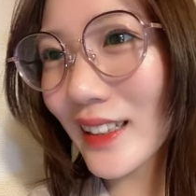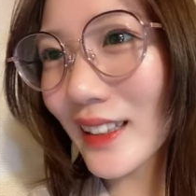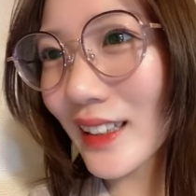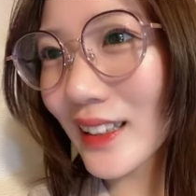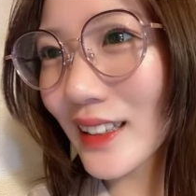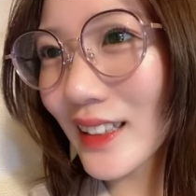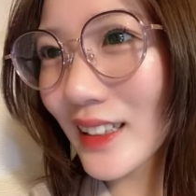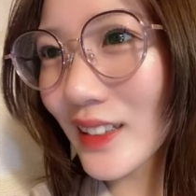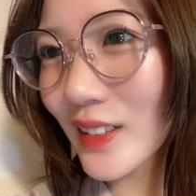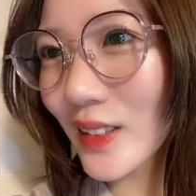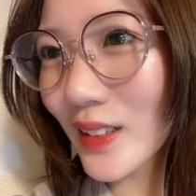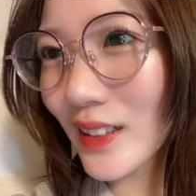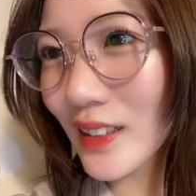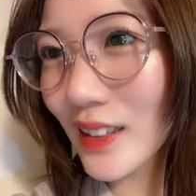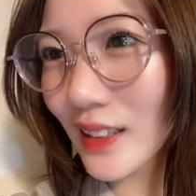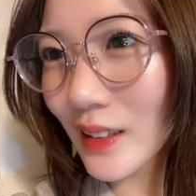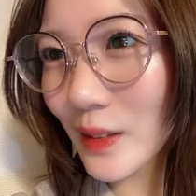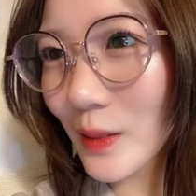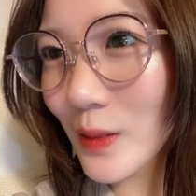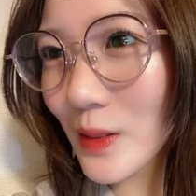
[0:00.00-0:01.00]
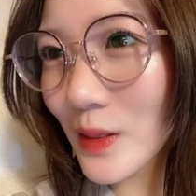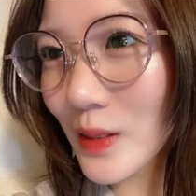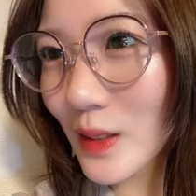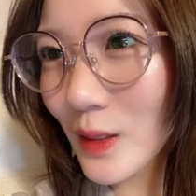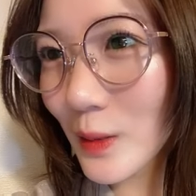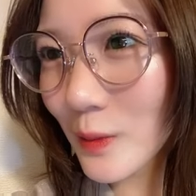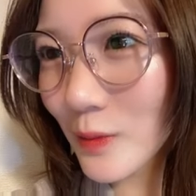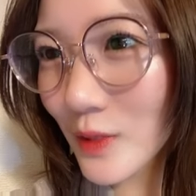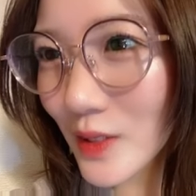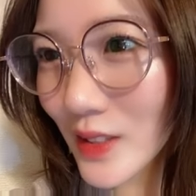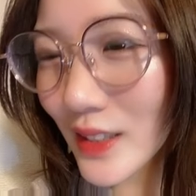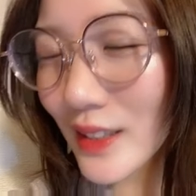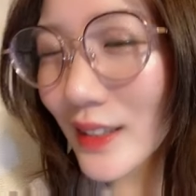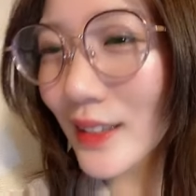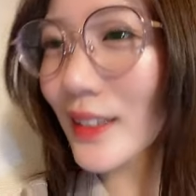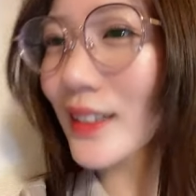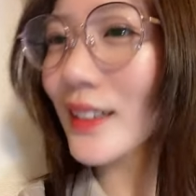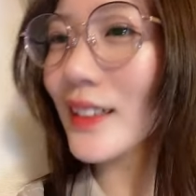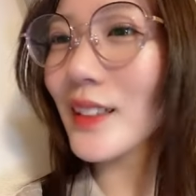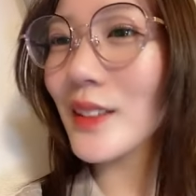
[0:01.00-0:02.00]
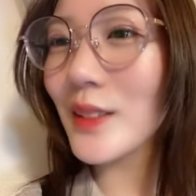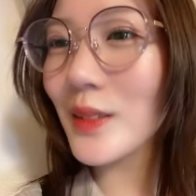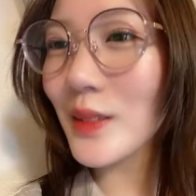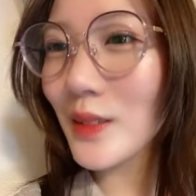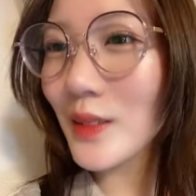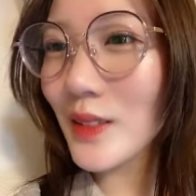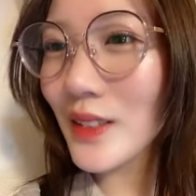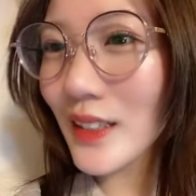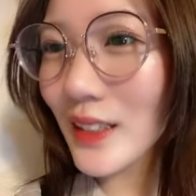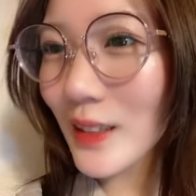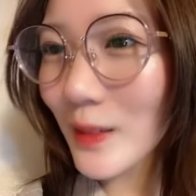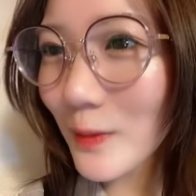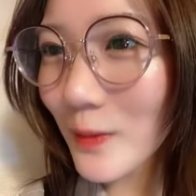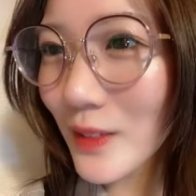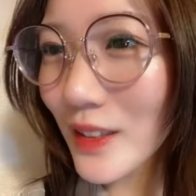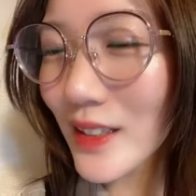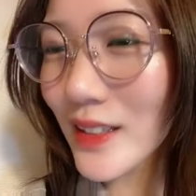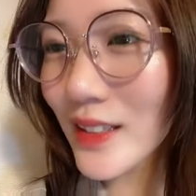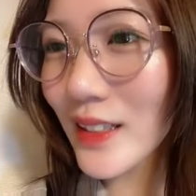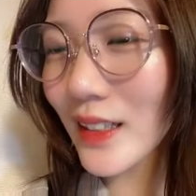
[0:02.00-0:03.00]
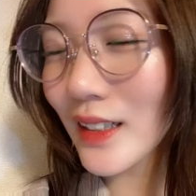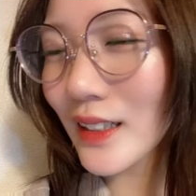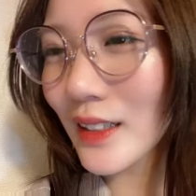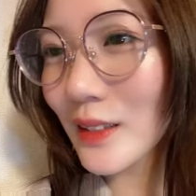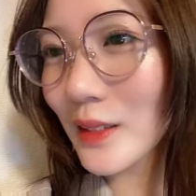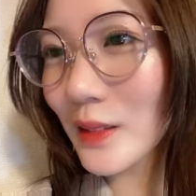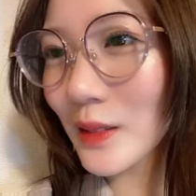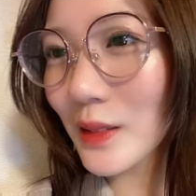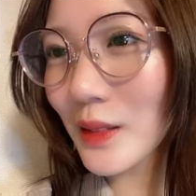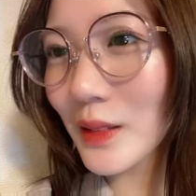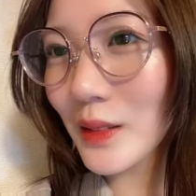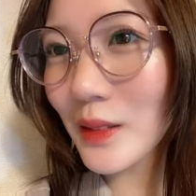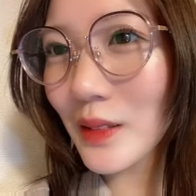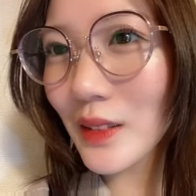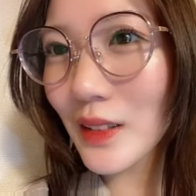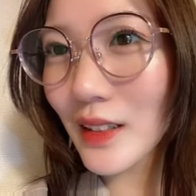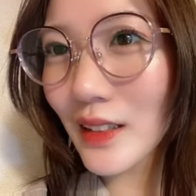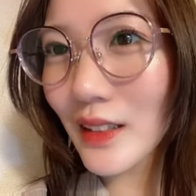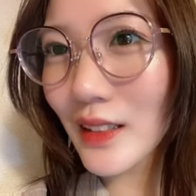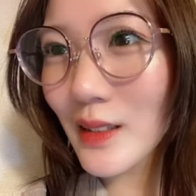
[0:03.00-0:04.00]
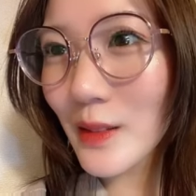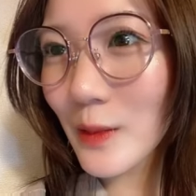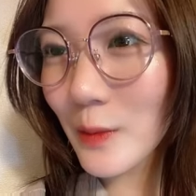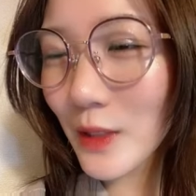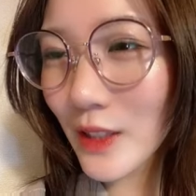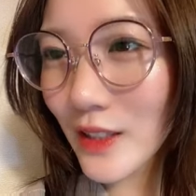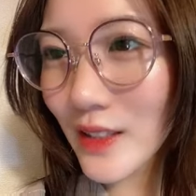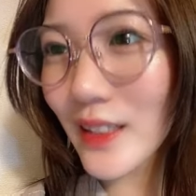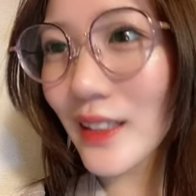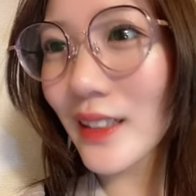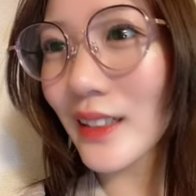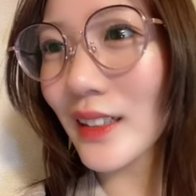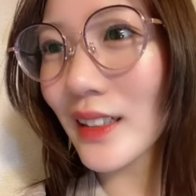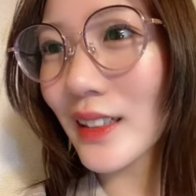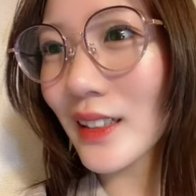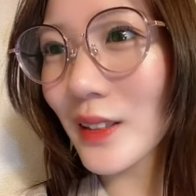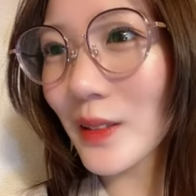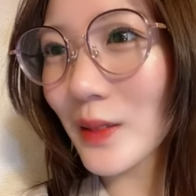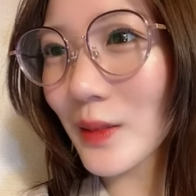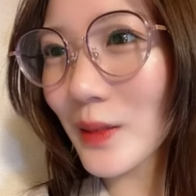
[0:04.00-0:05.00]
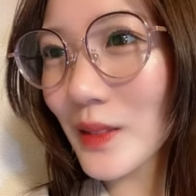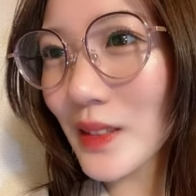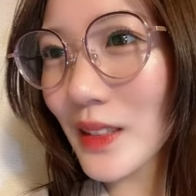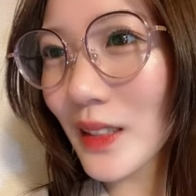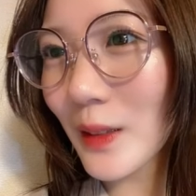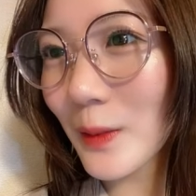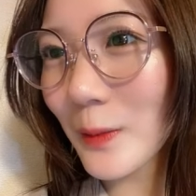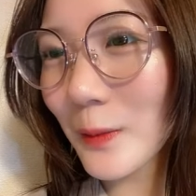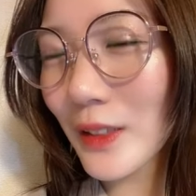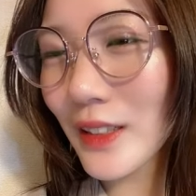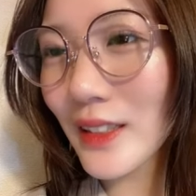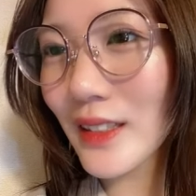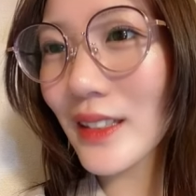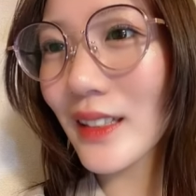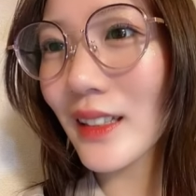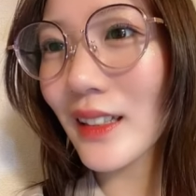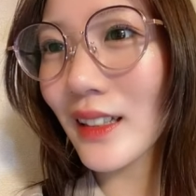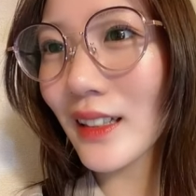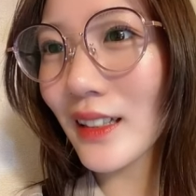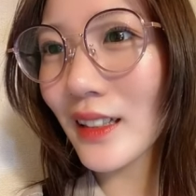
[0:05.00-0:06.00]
7位の方靴ひもさんありがとうございます6位の方安兵衛さんありがとうございます